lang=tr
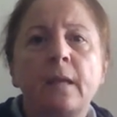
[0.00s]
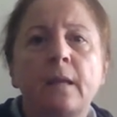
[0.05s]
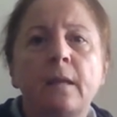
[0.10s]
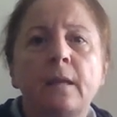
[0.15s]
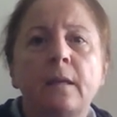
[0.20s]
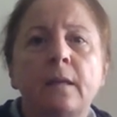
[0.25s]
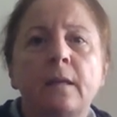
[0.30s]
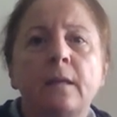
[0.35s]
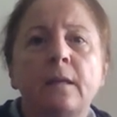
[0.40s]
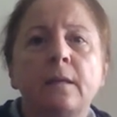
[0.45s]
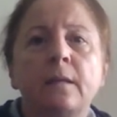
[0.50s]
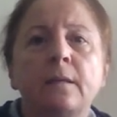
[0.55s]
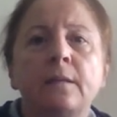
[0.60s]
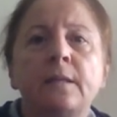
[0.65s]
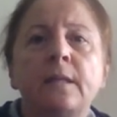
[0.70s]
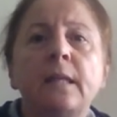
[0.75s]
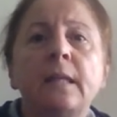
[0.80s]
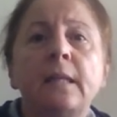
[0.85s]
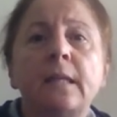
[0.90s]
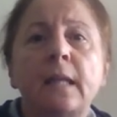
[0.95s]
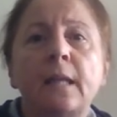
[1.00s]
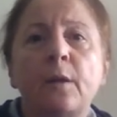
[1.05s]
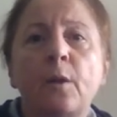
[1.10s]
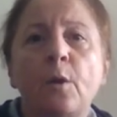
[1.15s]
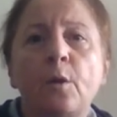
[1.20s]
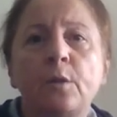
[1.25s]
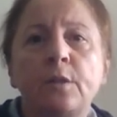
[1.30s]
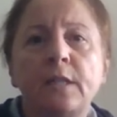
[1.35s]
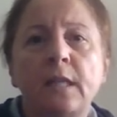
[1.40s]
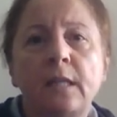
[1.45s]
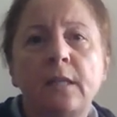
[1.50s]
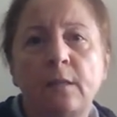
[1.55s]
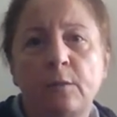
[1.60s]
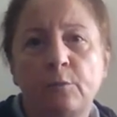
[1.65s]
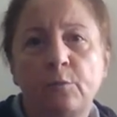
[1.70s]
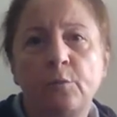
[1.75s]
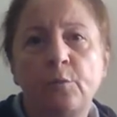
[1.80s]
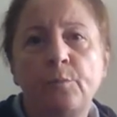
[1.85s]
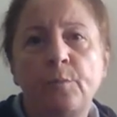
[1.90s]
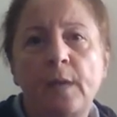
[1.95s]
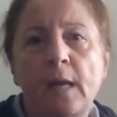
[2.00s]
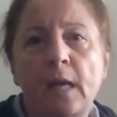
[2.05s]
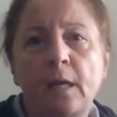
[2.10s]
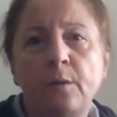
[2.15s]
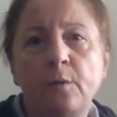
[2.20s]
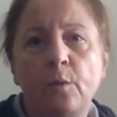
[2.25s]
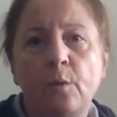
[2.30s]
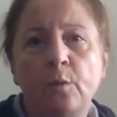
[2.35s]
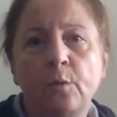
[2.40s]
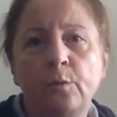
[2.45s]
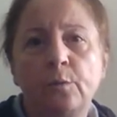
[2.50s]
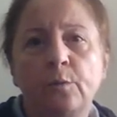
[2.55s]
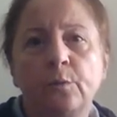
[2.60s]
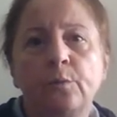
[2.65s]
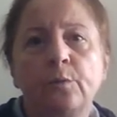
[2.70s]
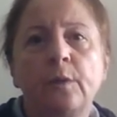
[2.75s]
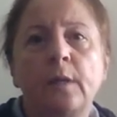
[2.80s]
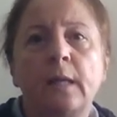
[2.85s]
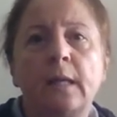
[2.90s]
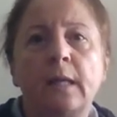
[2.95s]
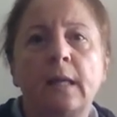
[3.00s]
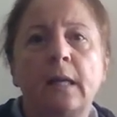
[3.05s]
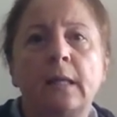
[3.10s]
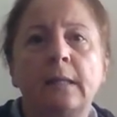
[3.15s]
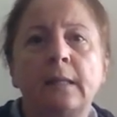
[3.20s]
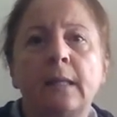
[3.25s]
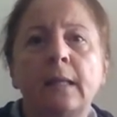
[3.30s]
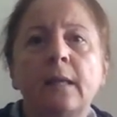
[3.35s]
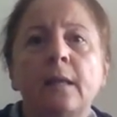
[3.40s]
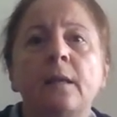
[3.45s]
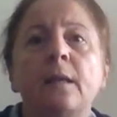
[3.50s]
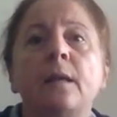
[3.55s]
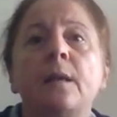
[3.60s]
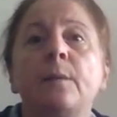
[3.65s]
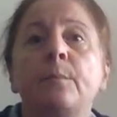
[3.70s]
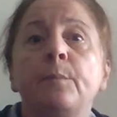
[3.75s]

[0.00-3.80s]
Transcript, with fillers: Ee, Richter ölçeğini duymayan yoktur herhalde.